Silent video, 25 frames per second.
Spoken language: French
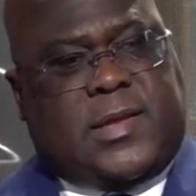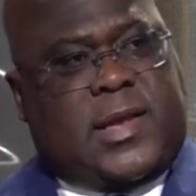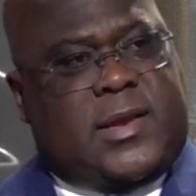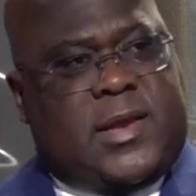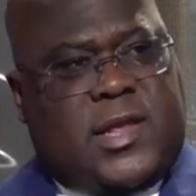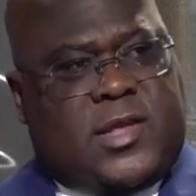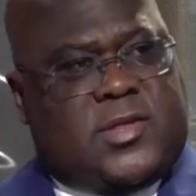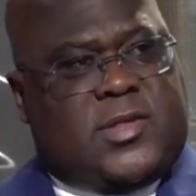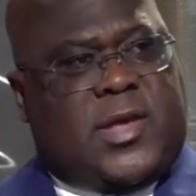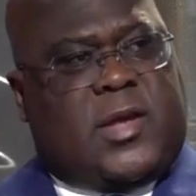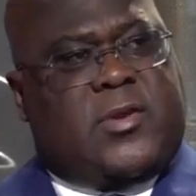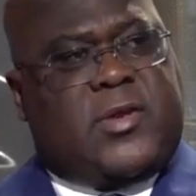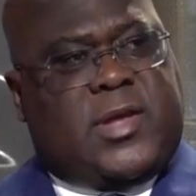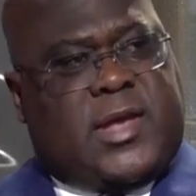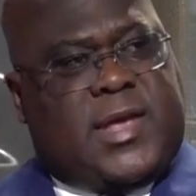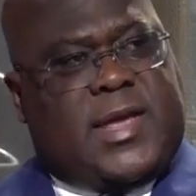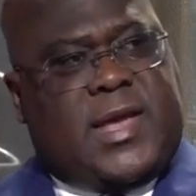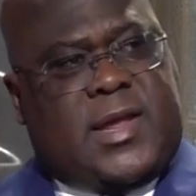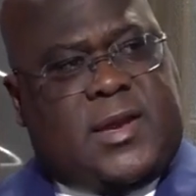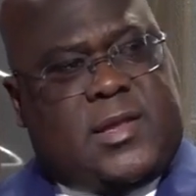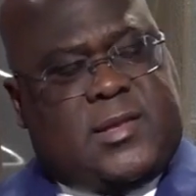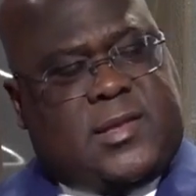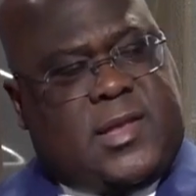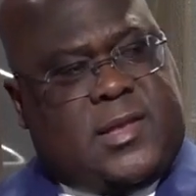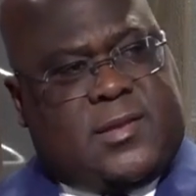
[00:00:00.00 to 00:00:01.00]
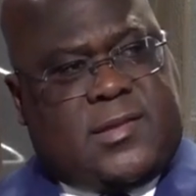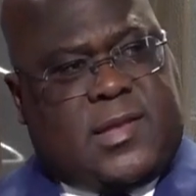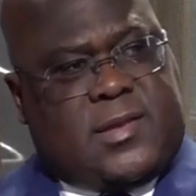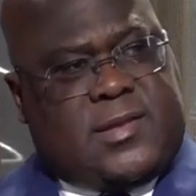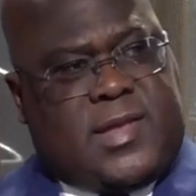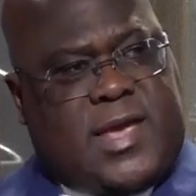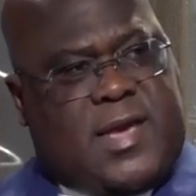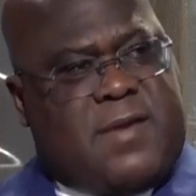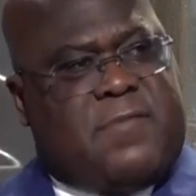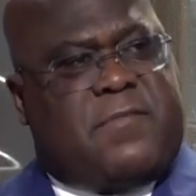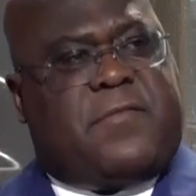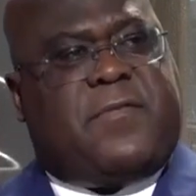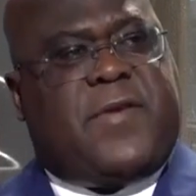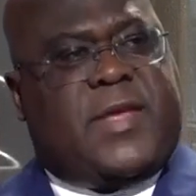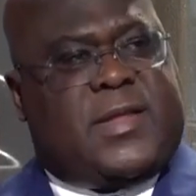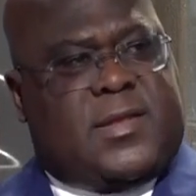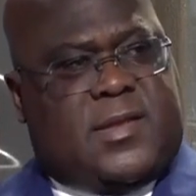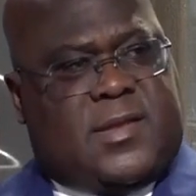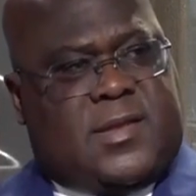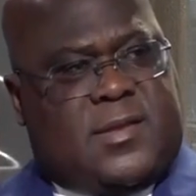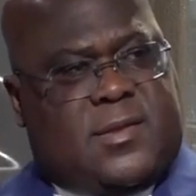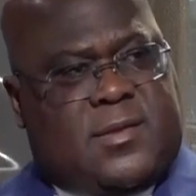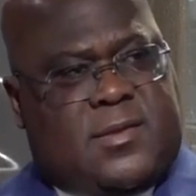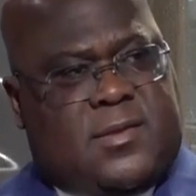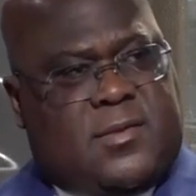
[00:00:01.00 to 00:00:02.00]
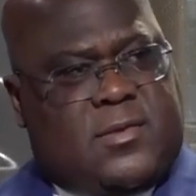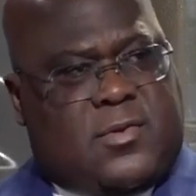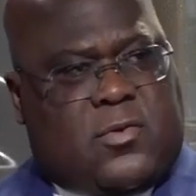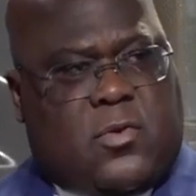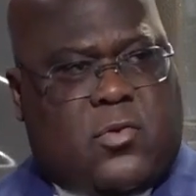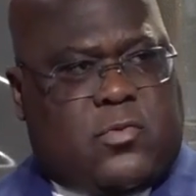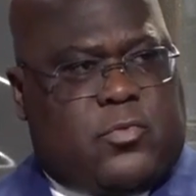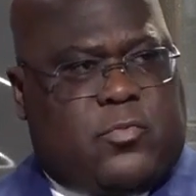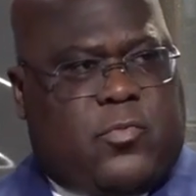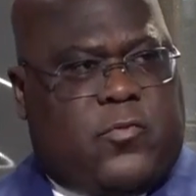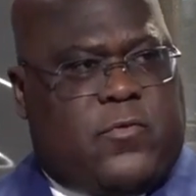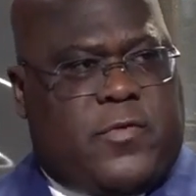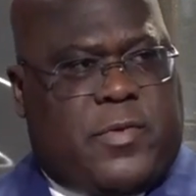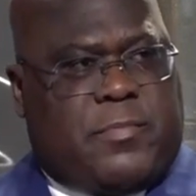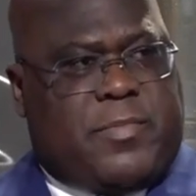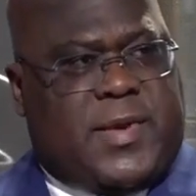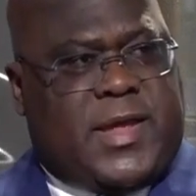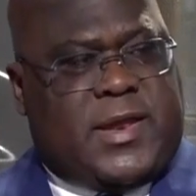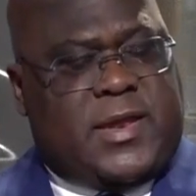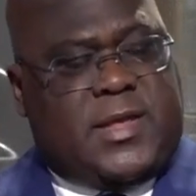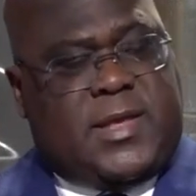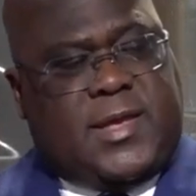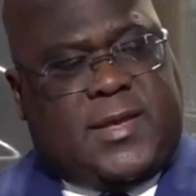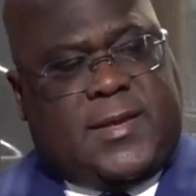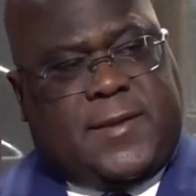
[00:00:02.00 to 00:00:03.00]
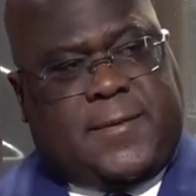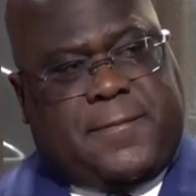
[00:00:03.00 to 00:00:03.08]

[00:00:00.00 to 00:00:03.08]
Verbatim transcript: déjà une réalité, c'était un fait qu'on ne pouvait pas nier.